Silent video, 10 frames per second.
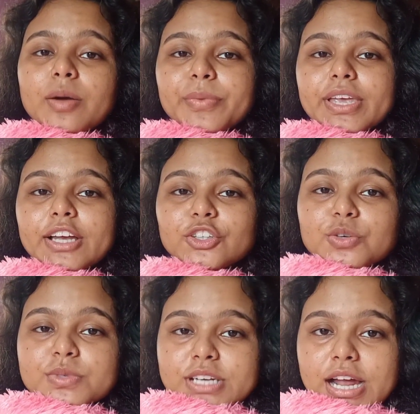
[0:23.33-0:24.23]
আমি
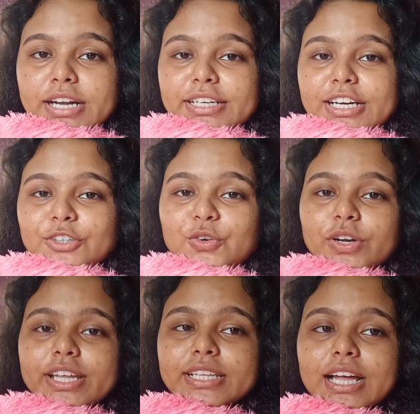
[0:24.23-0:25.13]
একদম স্নান টান
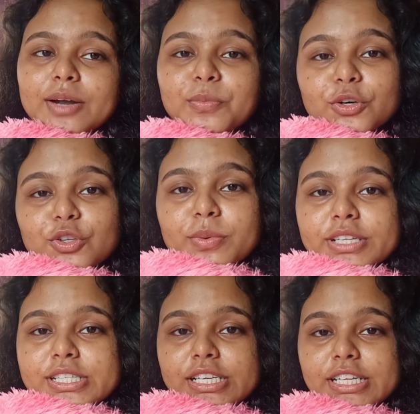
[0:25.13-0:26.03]
করে তারপর
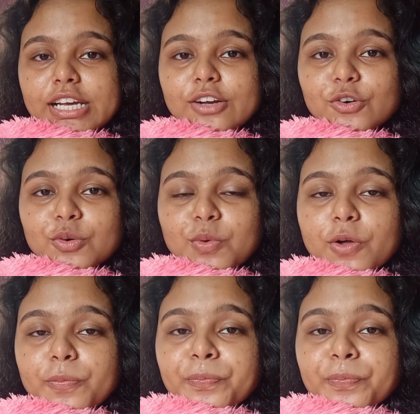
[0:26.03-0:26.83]
তোমাদের সাথে দেখা করবো